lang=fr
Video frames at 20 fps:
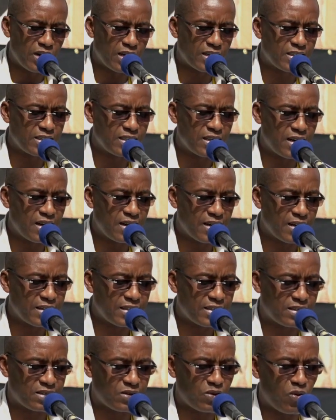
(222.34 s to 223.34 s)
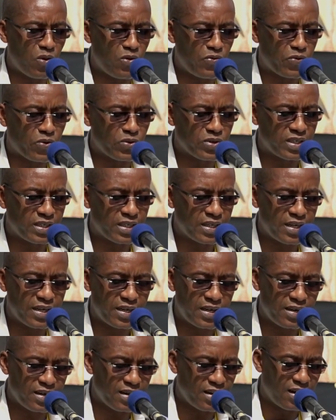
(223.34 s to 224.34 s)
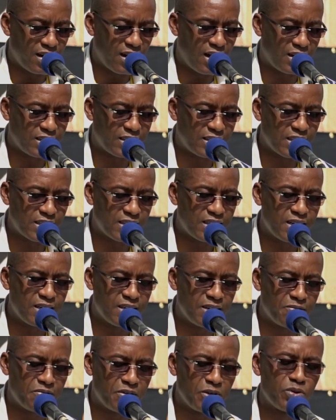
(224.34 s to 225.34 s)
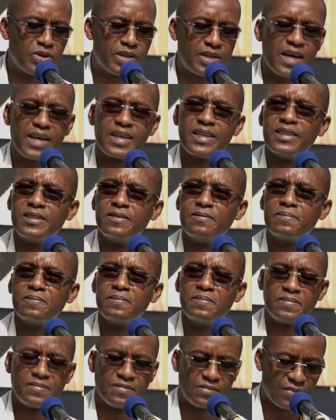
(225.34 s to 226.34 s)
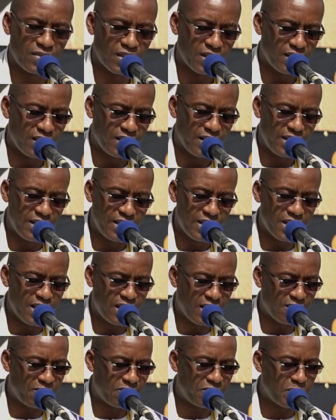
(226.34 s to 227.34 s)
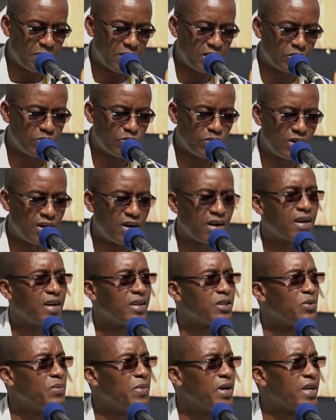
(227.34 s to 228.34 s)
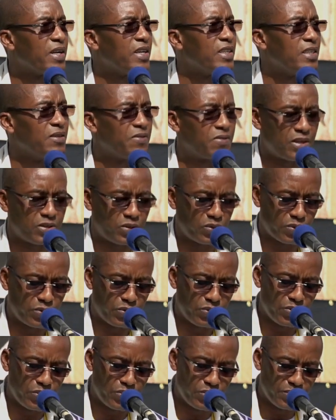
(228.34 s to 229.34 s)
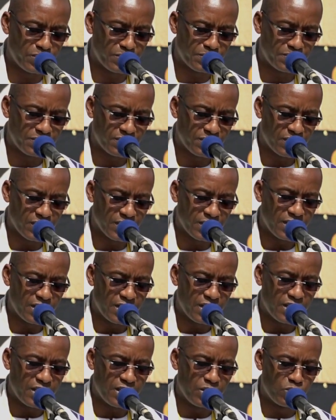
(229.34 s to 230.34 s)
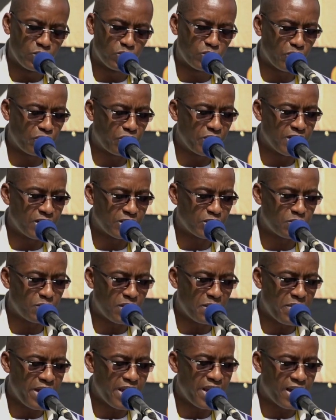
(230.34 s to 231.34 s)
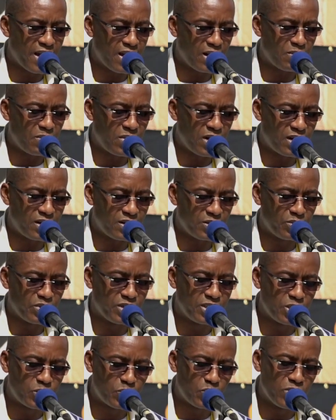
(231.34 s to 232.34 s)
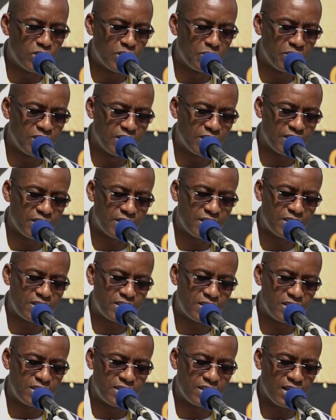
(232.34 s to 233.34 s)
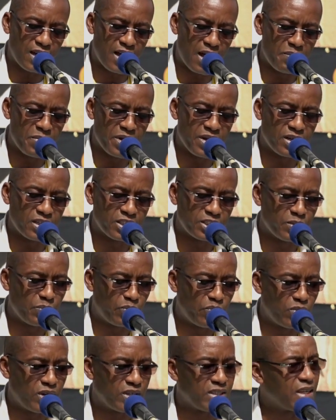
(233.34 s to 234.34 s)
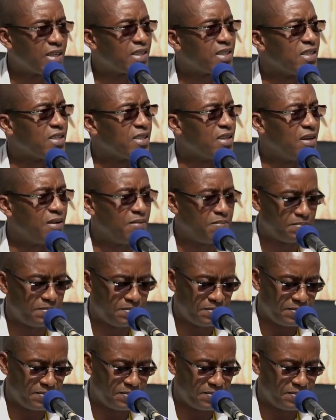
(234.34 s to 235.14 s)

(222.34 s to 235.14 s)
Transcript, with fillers: l'artisanat reste confronté à certains défis de taille liés à la faiblesse de l'encadrement et des infrastructures, et d'autofinancement, mais également de disponibilité des sites aménagés pour les artisans,